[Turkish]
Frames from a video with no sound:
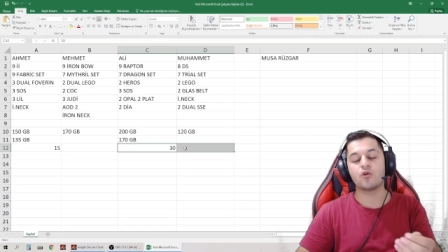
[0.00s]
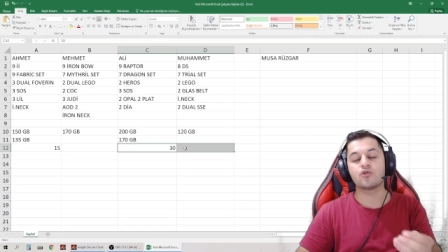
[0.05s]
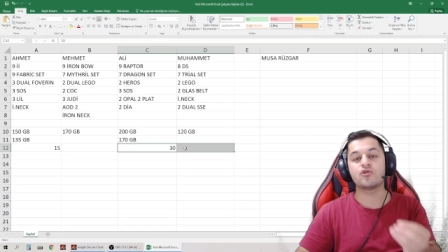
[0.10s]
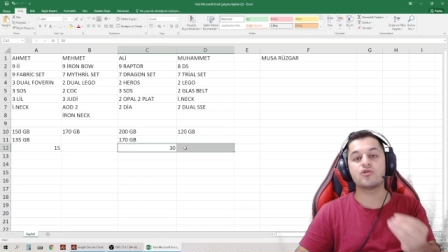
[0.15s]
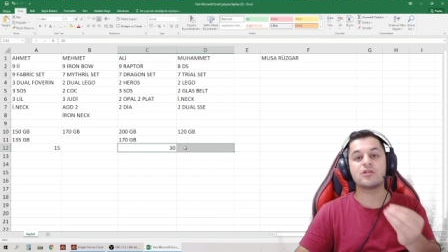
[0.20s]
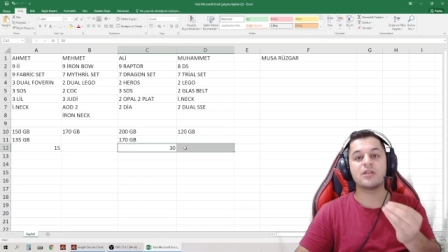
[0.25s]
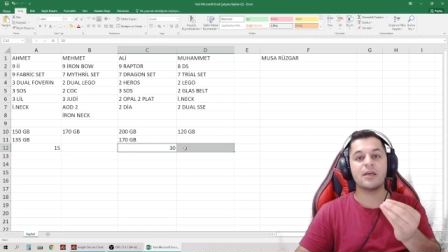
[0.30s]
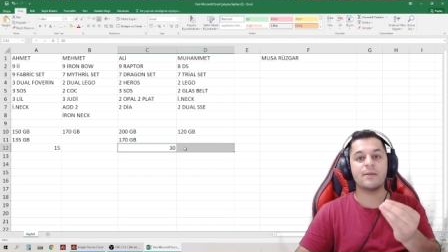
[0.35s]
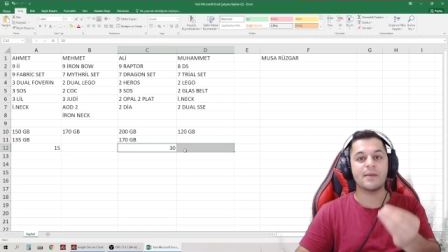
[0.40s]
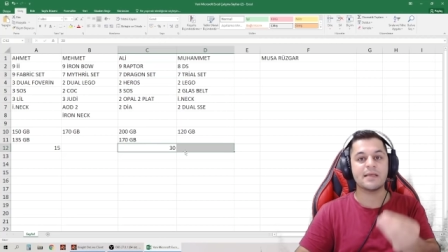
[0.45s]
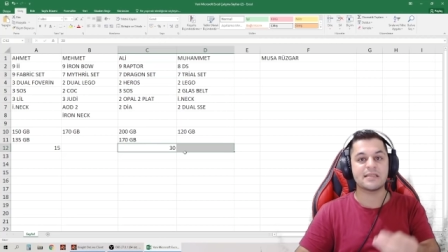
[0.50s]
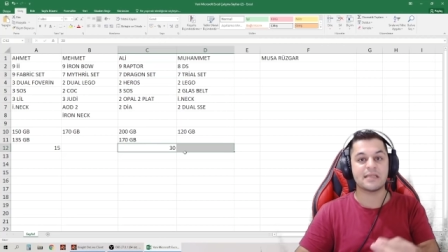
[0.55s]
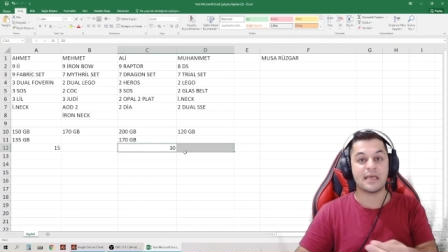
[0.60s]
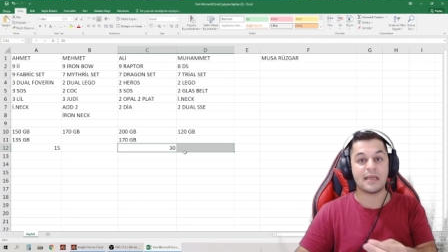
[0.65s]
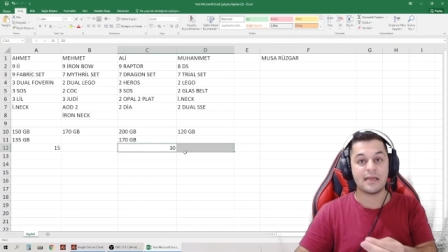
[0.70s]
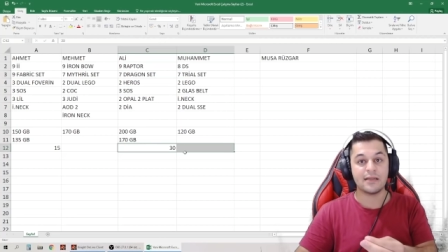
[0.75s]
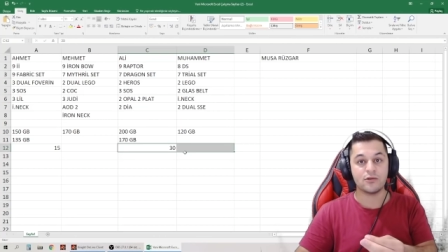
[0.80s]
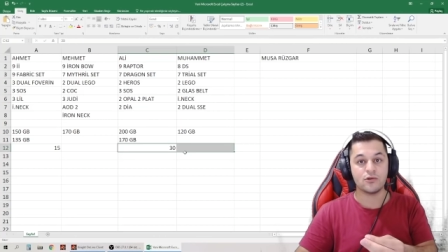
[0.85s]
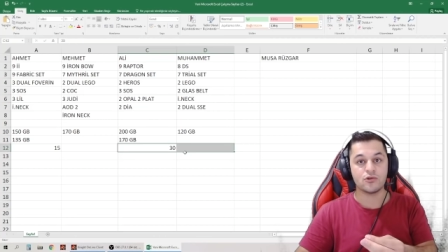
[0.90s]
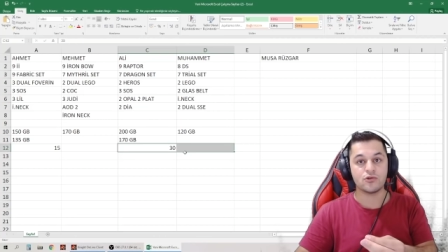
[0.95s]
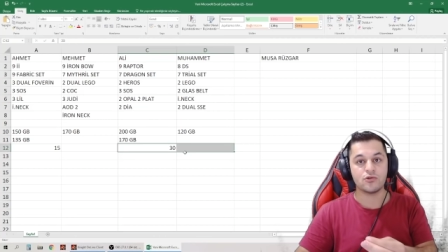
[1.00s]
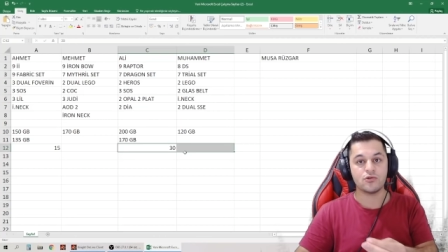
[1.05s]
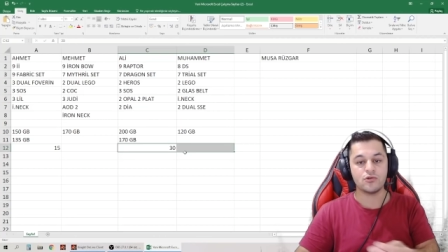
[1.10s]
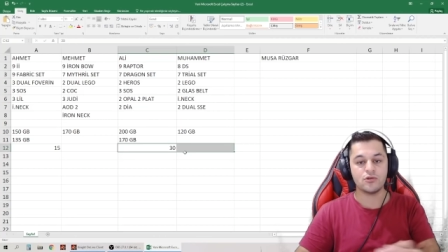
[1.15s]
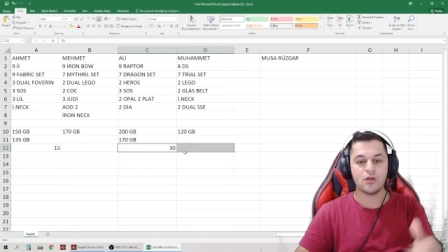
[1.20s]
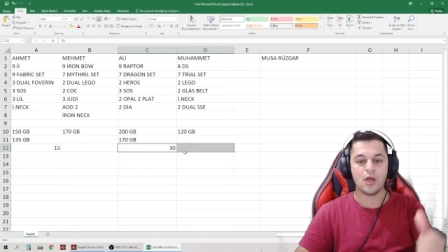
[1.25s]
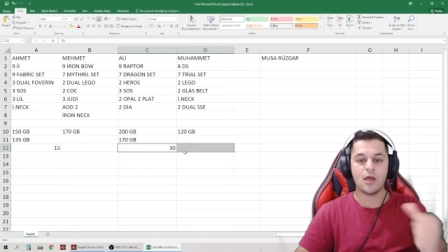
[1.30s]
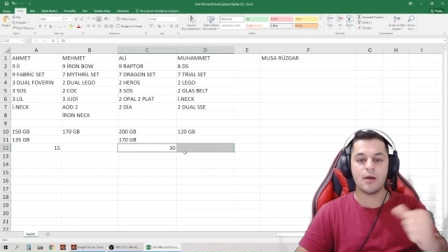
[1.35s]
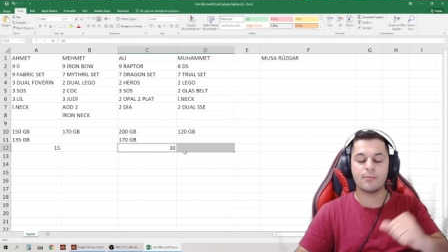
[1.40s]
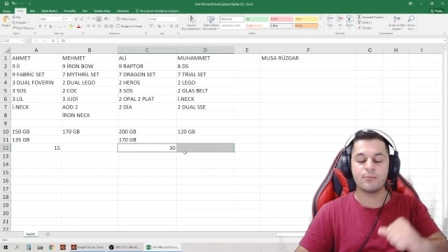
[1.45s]
30 GB zarar
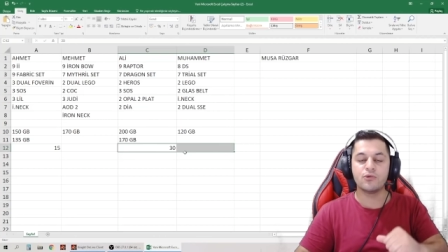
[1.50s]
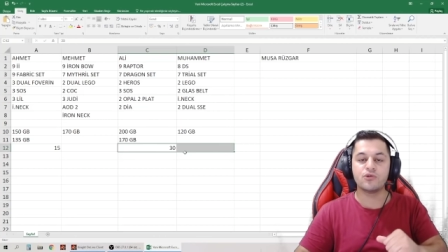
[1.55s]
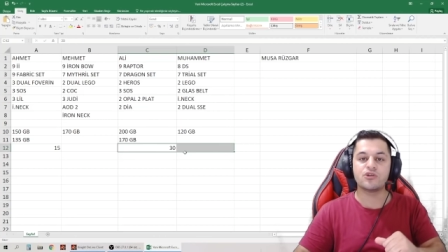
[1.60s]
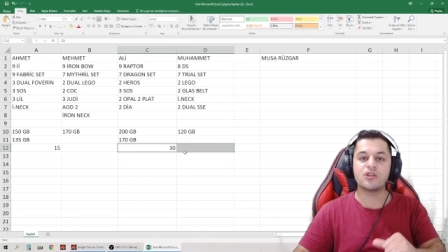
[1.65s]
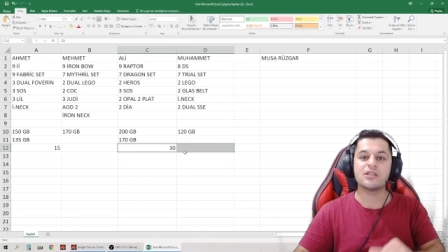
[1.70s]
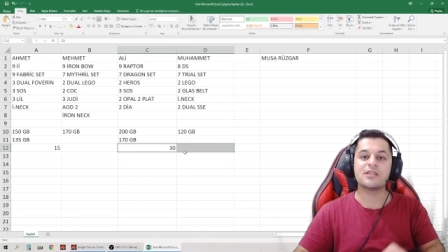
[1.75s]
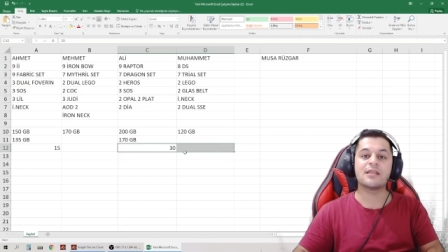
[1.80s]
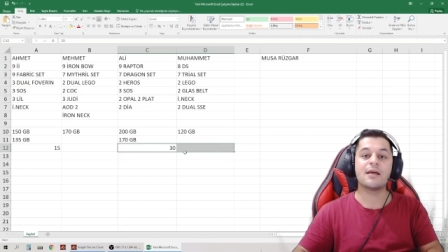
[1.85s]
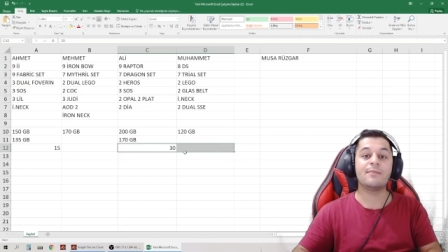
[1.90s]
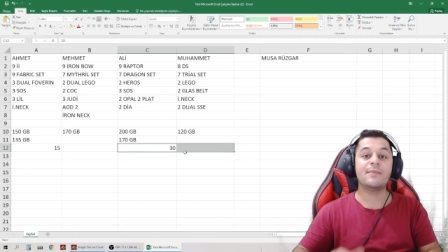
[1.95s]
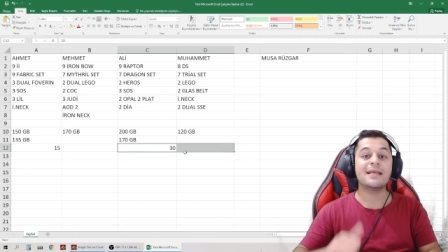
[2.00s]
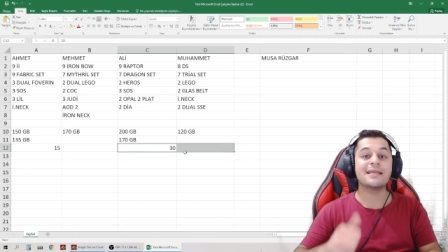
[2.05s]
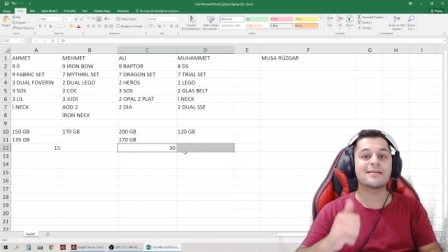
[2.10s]
ediyorsunuz. Bu sistemle